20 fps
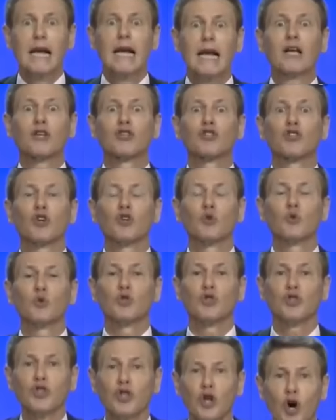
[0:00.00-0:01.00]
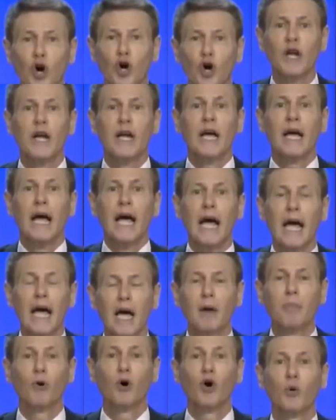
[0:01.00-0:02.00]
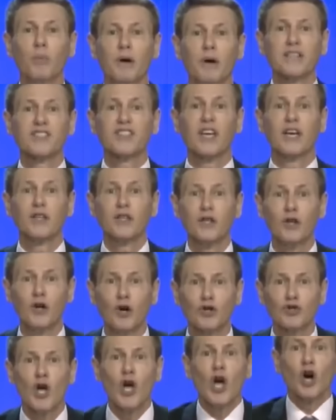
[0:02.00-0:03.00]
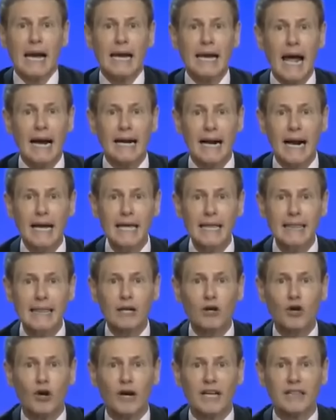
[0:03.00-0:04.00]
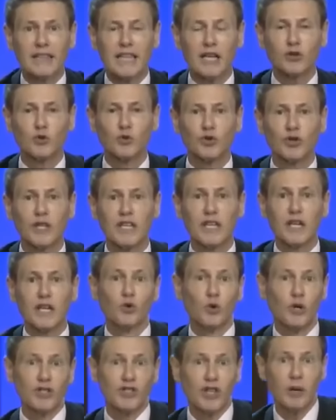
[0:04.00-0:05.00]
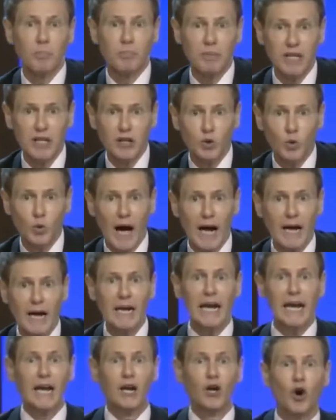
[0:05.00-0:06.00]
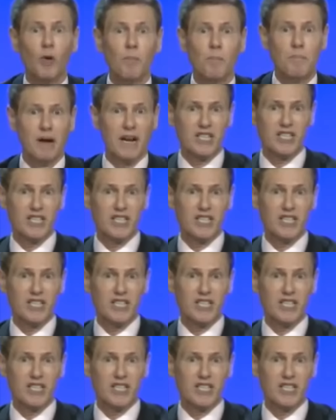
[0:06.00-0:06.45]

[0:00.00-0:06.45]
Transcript: La solución es volverse a Dios. La raíz de lo que está sucediendo es espiritual, el hombre